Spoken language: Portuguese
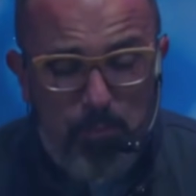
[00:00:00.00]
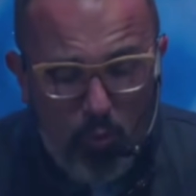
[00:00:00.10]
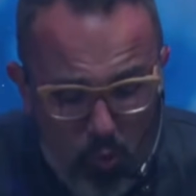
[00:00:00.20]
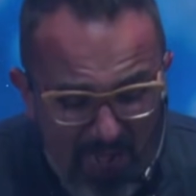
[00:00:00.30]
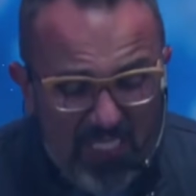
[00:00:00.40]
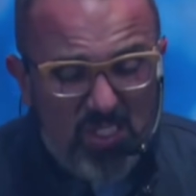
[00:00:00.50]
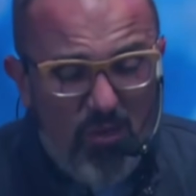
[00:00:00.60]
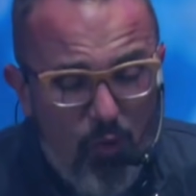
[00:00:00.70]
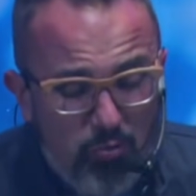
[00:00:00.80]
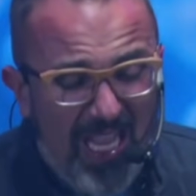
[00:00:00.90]
o
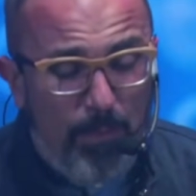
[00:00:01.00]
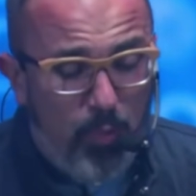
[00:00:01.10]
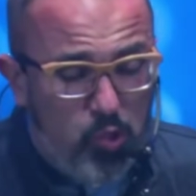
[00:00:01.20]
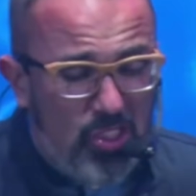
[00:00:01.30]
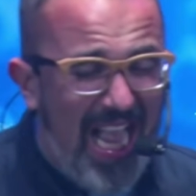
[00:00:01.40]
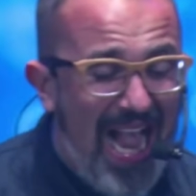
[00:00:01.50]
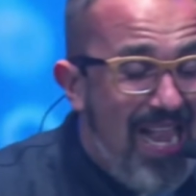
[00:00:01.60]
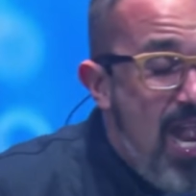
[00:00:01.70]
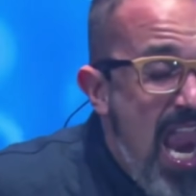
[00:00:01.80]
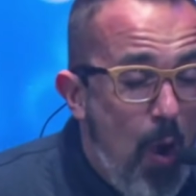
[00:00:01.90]
coração voltar a pulsar.
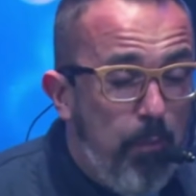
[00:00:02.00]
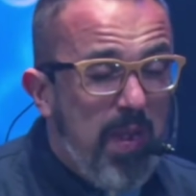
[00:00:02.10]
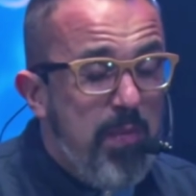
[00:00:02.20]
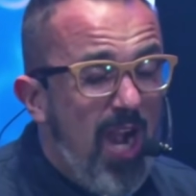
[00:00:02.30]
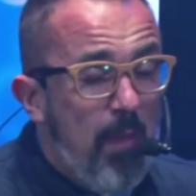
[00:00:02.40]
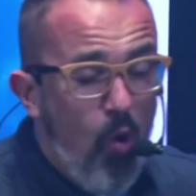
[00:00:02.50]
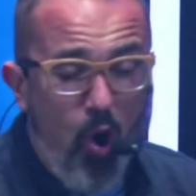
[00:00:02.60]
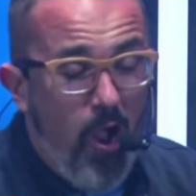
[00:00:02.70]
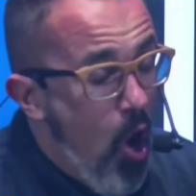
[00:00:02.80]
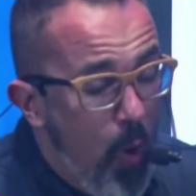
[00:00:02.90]
É o primeiro
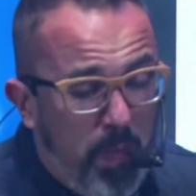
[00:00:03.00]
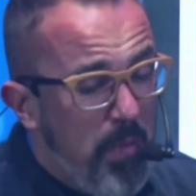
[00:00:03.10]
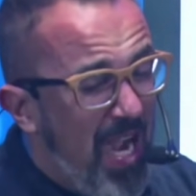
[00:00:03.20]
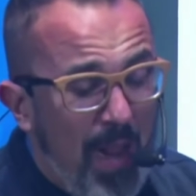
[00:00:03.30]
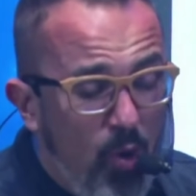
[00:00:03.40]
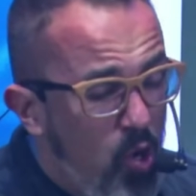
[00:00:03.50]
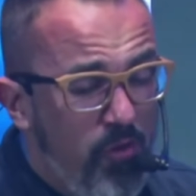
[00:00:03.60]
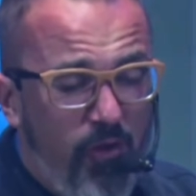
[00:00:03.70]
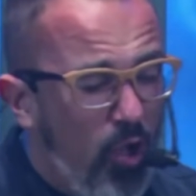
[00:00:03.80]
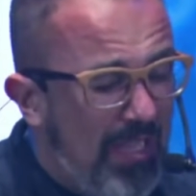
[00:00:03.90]
amor. O primeiro amor não
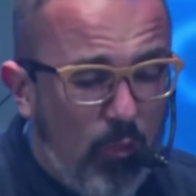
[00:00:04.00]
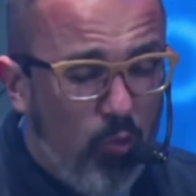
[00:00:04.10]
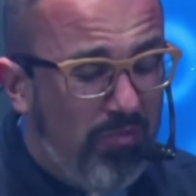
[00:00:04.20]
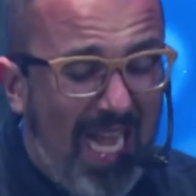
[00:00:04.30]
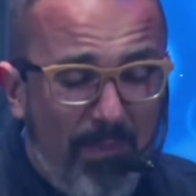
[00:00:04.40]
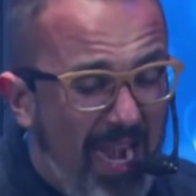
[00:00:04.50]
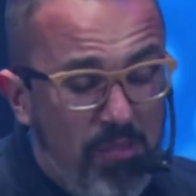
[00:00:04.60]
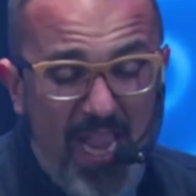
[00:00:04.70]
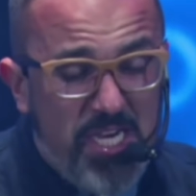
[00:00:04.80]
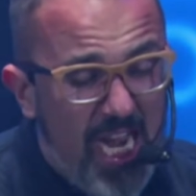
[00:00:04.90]
volta com trabalho
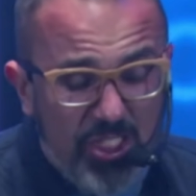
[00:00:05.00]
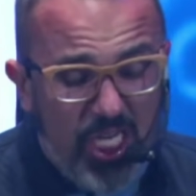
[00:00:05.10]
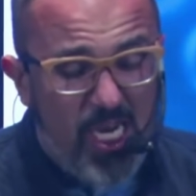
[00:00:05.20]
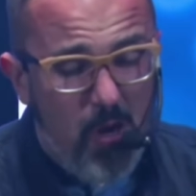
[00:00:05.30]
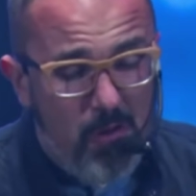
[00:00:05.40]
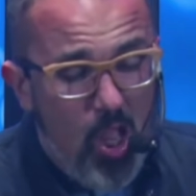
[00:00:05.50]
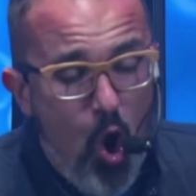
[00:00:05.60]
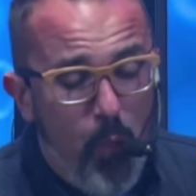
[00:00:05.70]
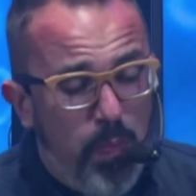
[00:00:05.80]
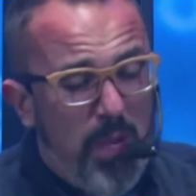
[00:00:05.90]
na igreja, não.
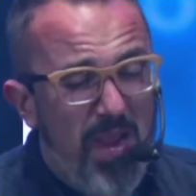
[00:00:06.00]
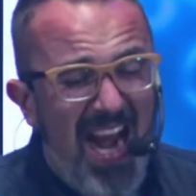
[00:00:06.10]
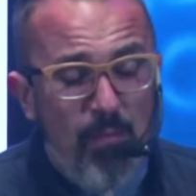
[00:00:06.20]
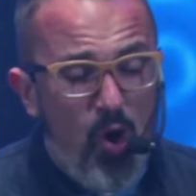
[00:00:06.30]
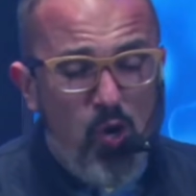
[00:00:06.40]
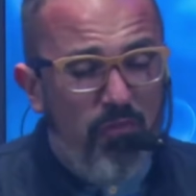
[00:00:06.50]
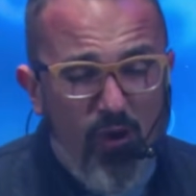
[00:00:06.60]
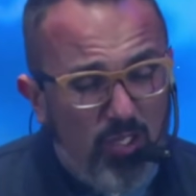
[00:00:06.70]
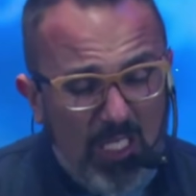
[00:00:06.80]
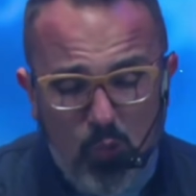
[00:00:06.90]
O primeiro amor não
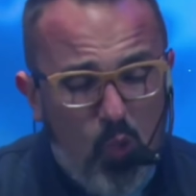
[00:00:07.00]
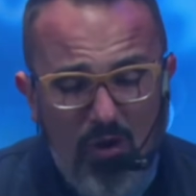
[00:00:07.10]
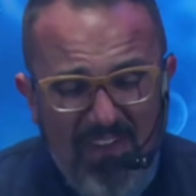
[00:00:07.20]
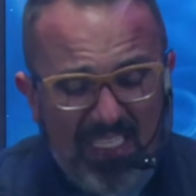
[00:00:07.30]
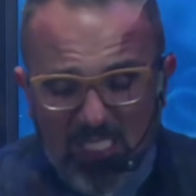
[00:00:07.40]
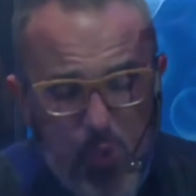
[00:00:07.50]
volta com conversa com